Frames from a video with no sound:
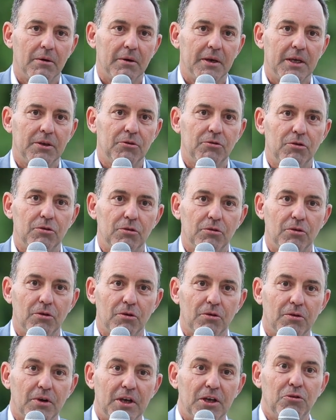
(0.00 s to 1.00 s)
Et
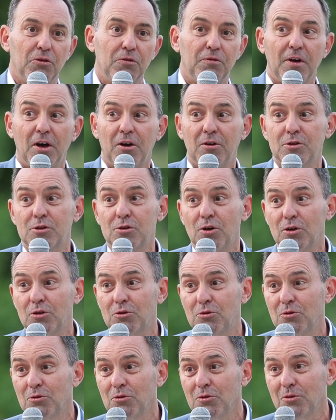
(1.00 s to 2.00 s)
de, faire en
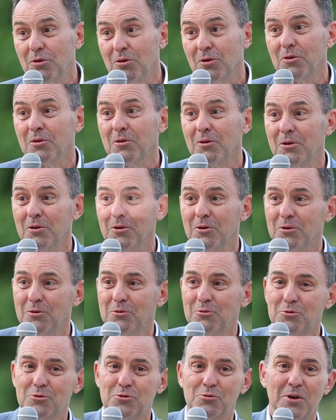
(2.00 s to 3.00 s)
sorte que
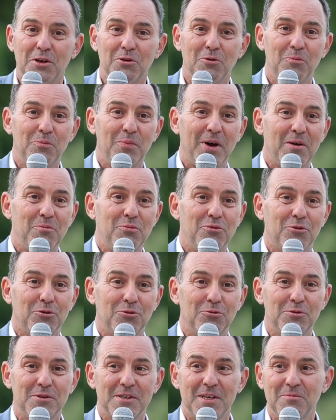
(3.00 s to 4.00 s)
nous ne soyons pas
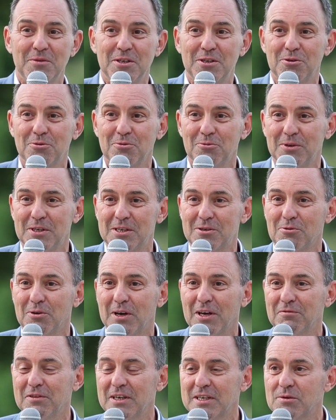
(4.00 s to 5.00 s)
pour toutes ces missions et ce
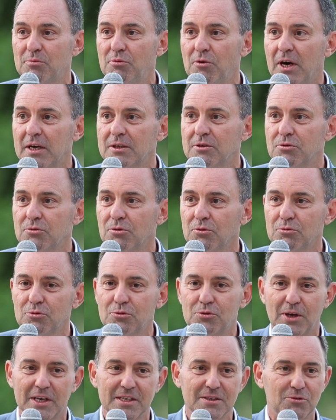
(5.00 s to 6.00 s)
rêve d'exploration, nous
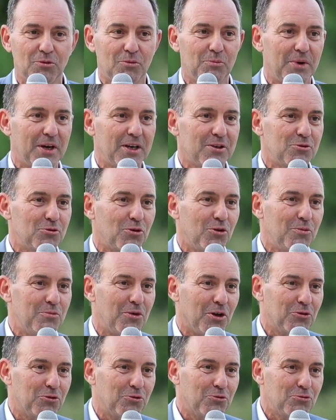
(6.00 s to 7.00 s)
ne restions pas sur le
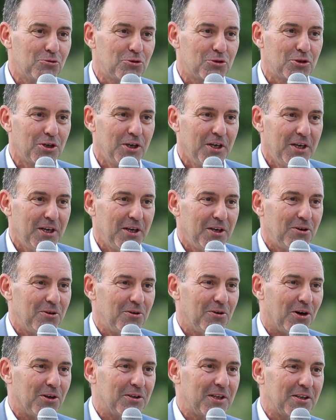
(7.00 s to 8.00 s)
banc de touche
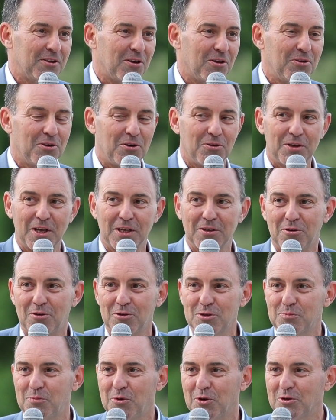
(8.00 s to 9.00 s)
en attendant qu'un
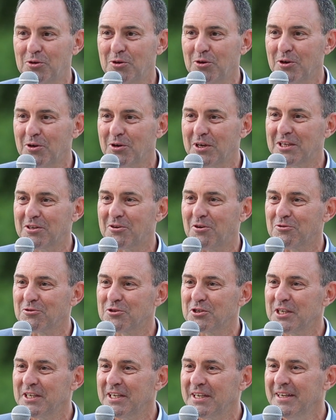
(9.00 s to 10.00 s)
transporteur
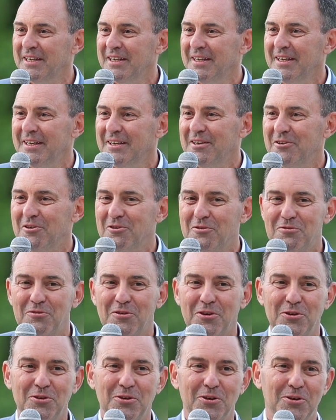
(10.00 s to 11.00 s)
étranger
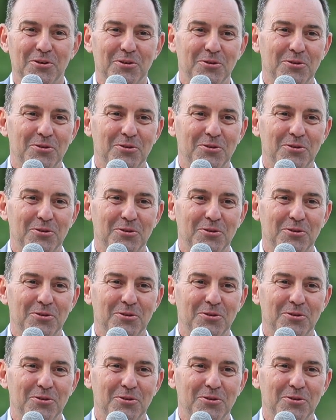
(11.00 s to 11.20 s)
veuille